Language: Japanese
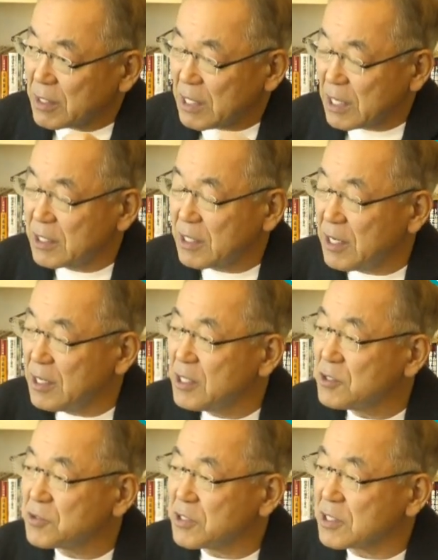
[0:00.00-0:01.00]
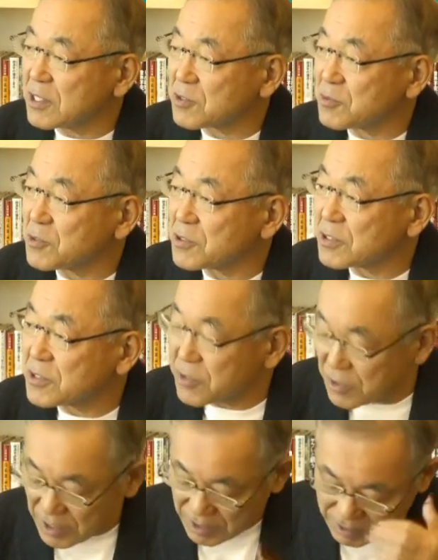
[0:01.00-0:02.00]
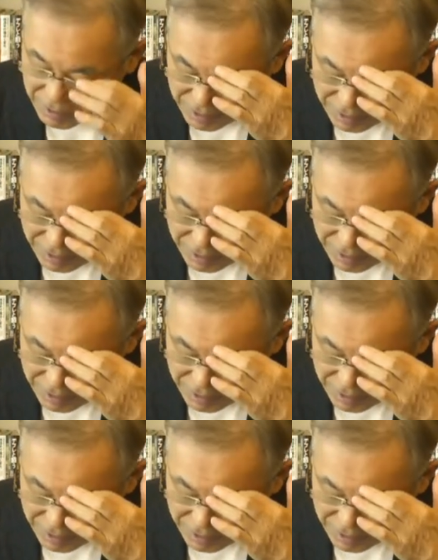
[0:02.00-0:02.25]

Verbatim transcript: やはりエネルギーだと思うんですよね。